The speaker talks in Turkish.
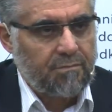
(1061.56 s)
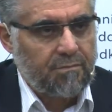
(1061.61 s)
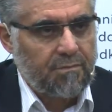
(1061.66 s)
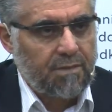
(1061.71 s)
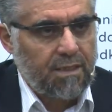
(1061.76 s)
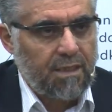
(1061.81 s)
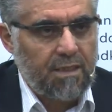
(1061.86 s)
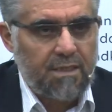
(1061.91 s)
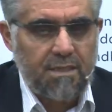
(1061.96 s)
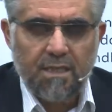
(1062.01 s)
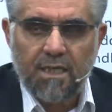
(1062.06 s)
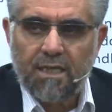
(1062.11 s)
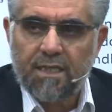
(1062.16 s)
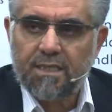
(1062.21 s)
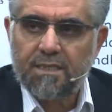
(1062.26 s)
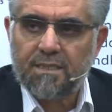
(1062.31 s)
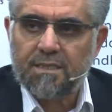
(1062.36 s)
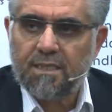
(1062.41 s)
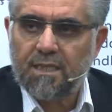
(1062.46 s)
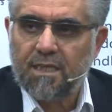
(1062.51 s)
İsa
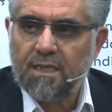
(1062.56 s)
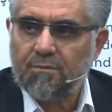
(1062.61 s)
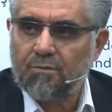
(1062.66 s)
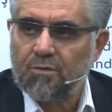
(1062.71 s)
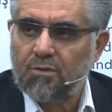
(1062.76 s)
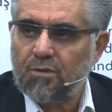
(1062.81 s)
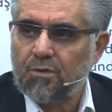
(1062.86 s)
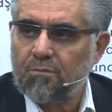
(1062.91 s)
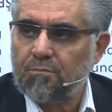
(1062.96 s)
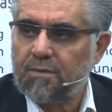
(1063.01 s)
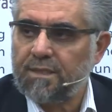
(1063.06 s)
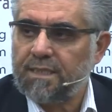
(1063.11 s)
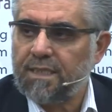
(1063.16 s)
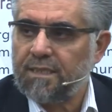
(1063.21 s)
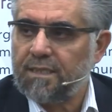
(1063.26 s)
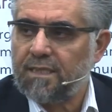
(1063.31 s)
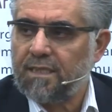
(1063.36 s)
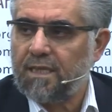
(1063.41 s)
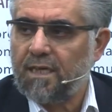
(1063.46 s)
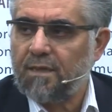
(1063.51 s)
Aleyhisselam'ın olup
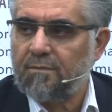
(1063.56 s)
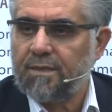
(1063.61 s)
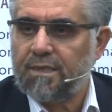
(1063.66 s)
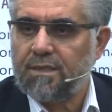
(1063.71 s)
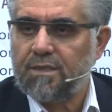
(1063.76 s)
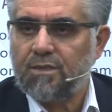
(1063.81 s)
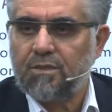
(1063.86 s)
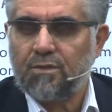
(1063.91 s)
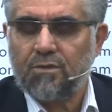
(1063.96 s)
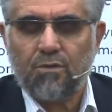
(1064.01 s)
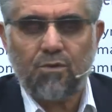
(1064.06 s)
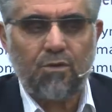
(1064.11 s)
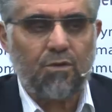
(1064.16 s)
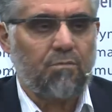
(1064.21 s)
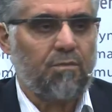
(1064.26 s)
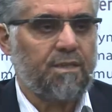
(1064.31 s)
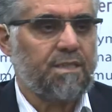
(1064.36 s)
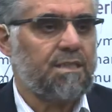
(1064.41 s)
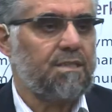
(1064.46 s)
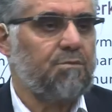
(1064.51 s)
bitenden haberi
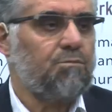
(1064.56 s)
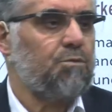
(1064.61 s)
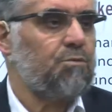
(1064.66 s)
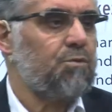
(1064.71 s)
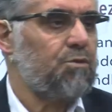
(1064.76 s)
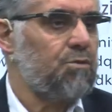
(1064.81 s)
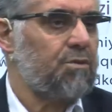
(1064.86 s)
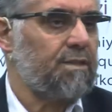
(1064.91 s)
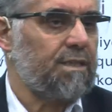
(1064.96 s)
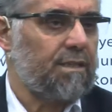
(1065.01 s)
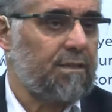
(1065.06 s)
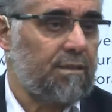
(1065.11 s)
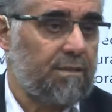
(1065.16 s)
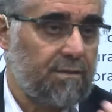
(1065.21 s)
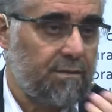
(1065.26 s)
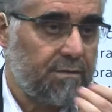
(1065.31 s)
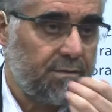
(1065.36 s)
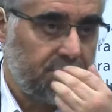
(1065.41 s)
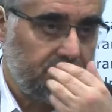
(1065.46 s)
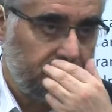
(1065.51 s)
olması mümkün değil.
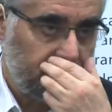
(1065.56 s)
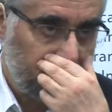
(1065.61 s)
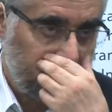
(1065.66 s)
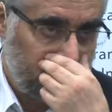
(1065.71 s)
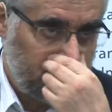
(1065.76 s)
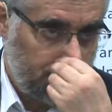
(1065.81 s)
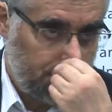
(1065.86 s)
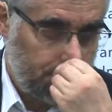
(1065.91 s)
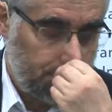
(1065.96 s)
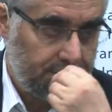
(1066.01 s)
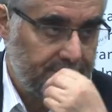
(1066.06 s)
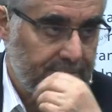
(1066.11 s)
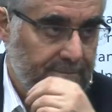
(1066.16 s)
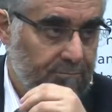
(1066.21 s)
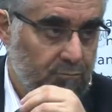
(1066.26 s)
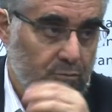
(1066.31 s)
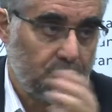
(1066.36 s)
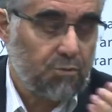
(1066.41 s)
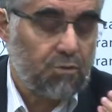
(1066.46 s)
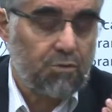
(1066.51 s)

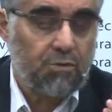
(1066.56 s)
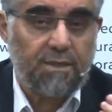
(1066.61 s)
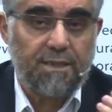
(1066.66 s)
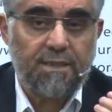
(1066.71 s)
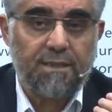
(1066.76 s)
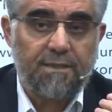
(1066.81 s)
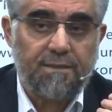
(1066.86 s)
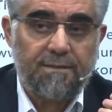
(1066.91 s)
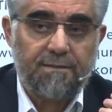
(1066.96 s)
Mümkün değil.